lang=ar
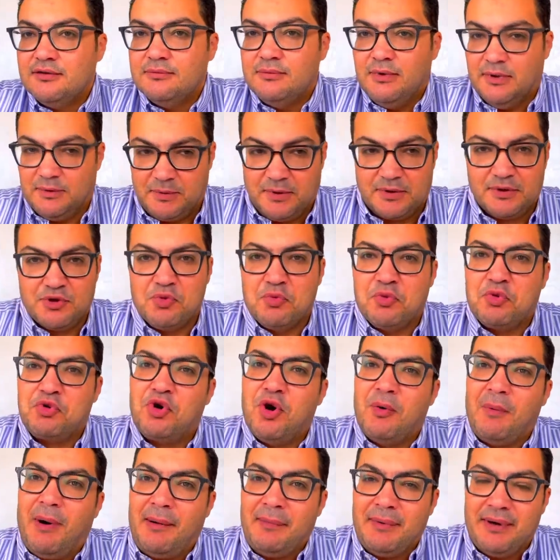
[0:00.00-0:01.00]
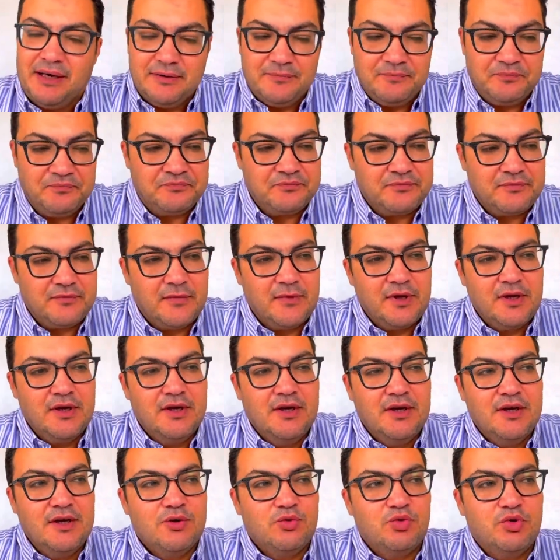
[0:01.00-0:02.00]
اعتبرنا يوم الجمعه بقى
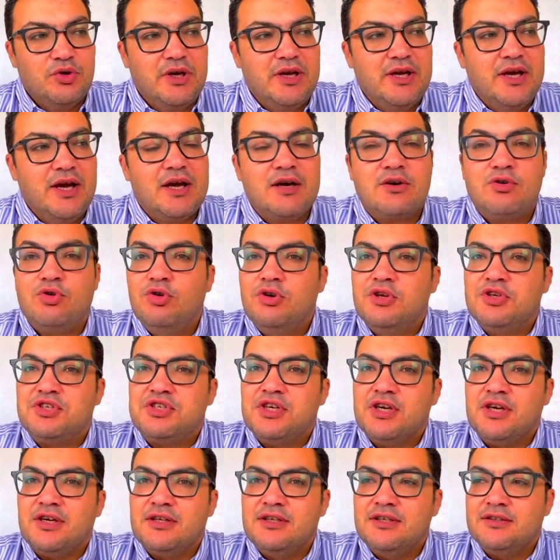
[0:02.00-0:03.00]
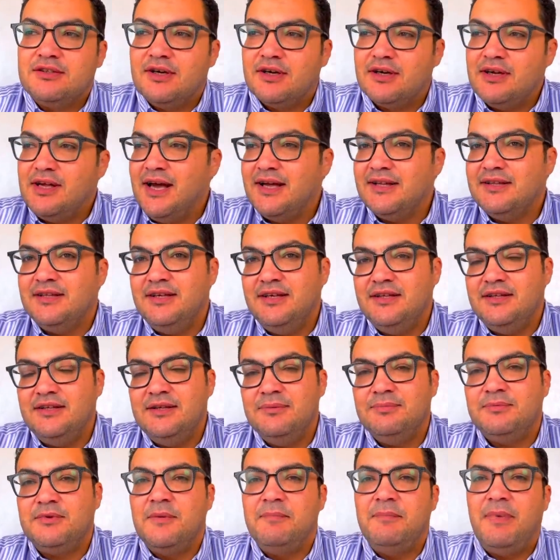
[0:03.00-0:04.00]
وهي كل شيخ ليه طريقه دي دي
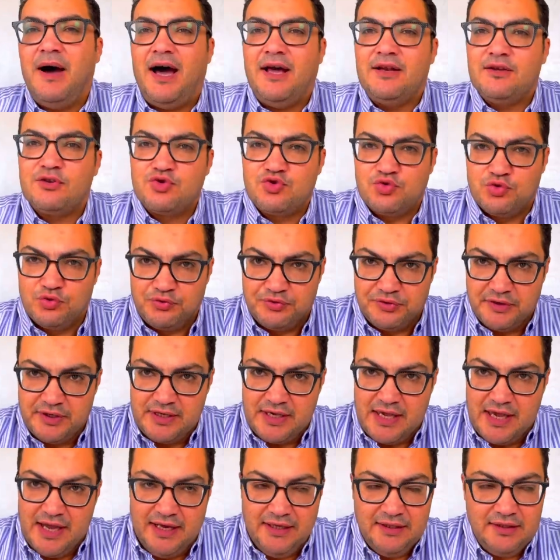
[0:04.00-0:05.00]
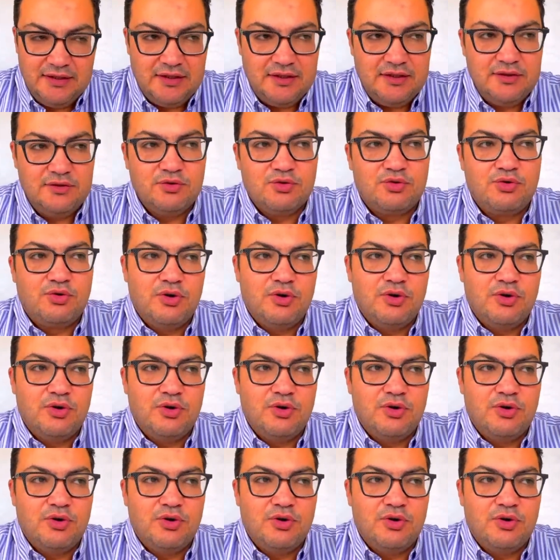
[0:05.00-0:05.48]
بتبقى على الصوفيه يعني لان